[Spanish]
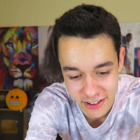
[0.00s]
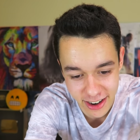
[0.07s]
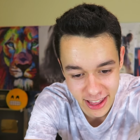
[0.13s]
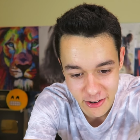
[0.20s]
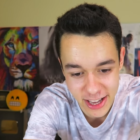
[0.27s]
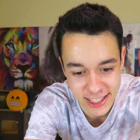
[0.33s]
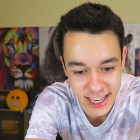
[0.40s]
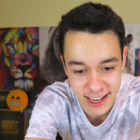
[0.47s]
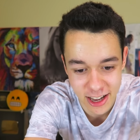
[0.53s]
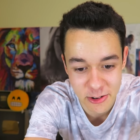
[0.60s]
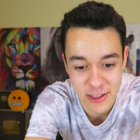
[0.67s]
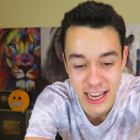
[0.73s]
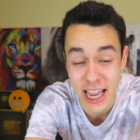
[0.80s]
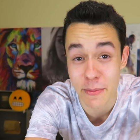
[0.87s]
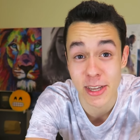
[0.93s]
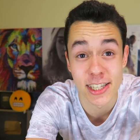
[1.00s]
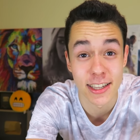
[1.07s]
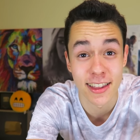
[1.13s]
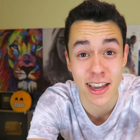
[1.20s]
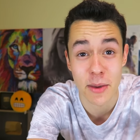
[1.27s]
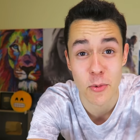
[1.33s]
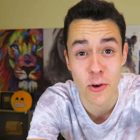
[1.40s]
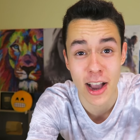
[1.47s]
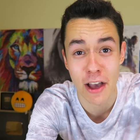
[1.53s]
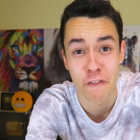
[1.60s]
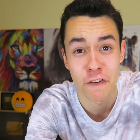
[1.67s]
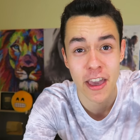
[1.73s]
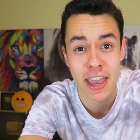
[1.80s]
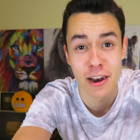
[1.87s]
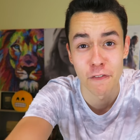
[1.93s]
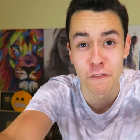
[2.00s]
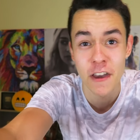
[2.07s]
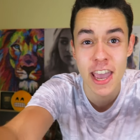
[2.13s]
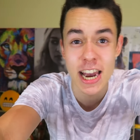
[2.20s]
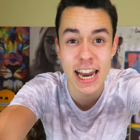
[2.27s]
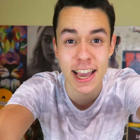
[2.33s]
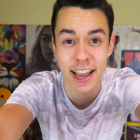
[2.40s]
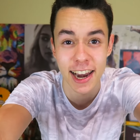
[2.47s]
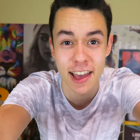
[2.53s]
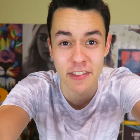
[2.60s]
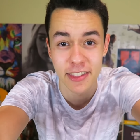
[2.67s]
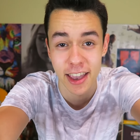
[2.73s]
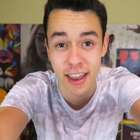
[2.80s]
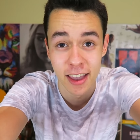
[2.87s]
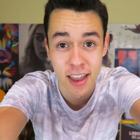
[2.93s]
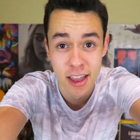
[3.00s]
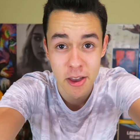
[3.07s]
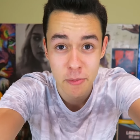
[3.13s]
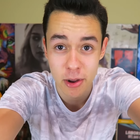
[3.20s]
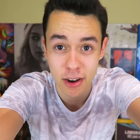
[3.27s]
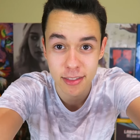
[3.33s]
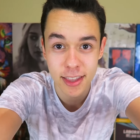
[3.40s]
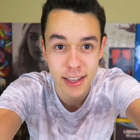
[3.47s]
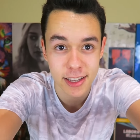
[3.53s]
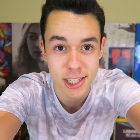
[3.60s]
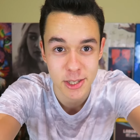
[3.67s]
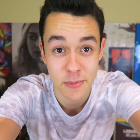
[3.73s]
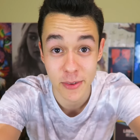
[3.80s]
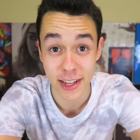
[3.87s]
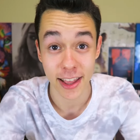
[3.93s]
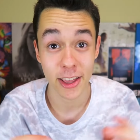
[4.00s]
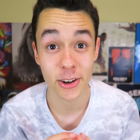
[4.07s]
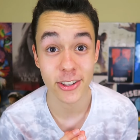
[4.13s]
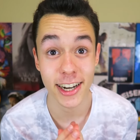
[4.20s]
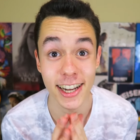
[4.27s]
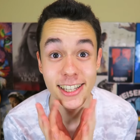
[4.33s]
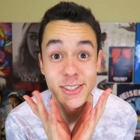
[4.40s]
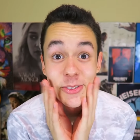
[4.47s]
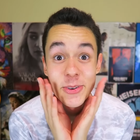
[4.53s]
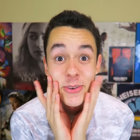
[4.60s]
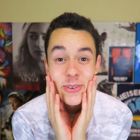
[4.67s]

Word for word: de verdad voy a sacar una camiseta que ponga fail, fail en grande. Pero antes van a ir otras.